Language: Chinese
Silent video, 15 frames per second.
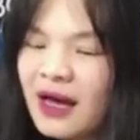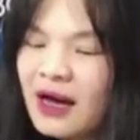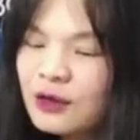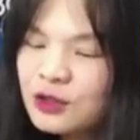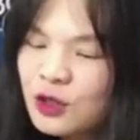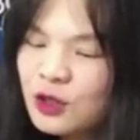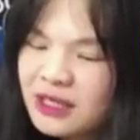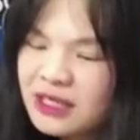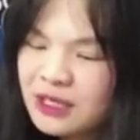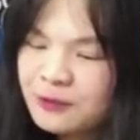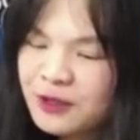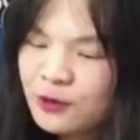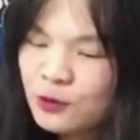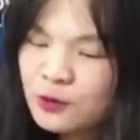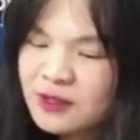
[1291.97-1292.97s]
澳洲媒体
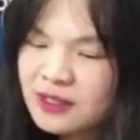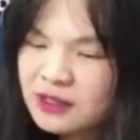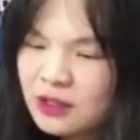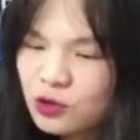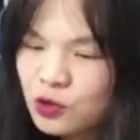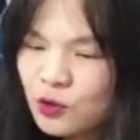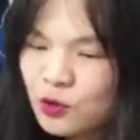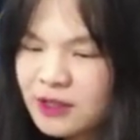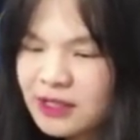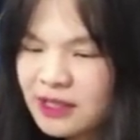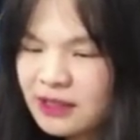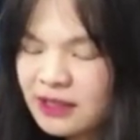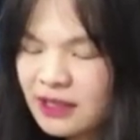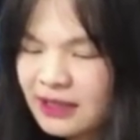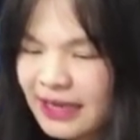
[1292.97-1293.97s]
披露自称中国
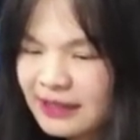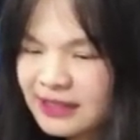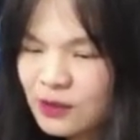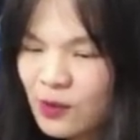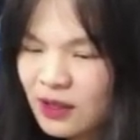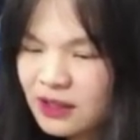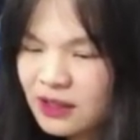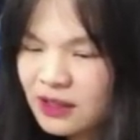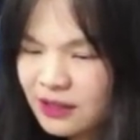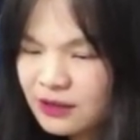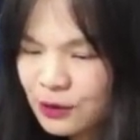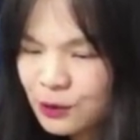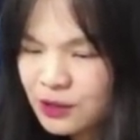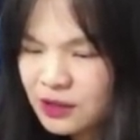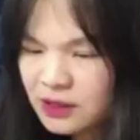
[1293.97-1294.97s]
间谍男子王立强
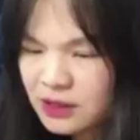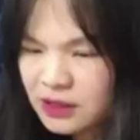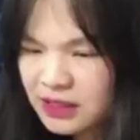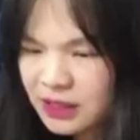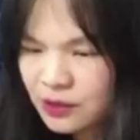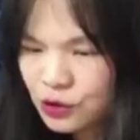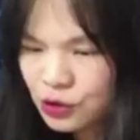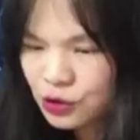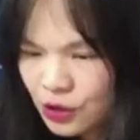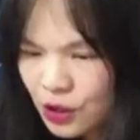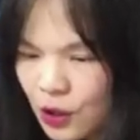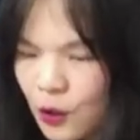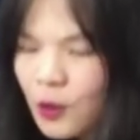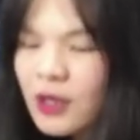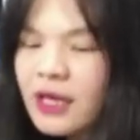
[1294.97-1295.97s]
投诚事件之
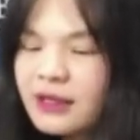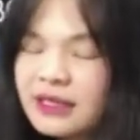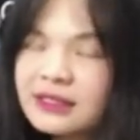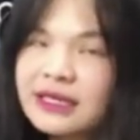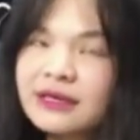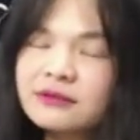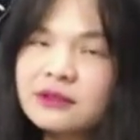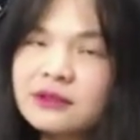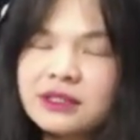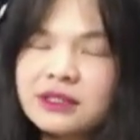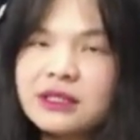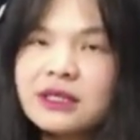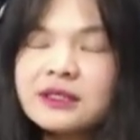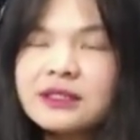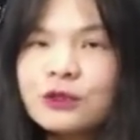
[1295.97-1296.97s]
后，当然，呃，
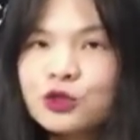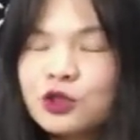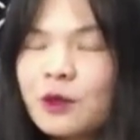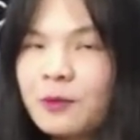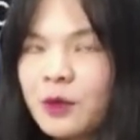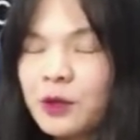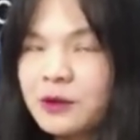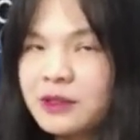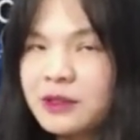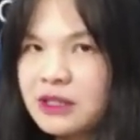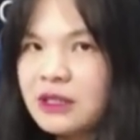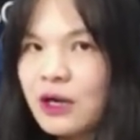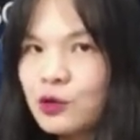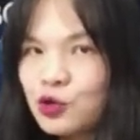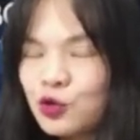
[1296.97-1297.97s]
今天《自由时报》没有
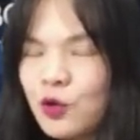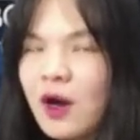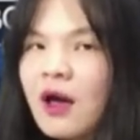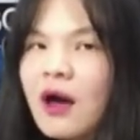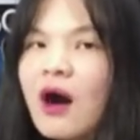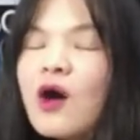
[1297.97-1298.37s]
提到说。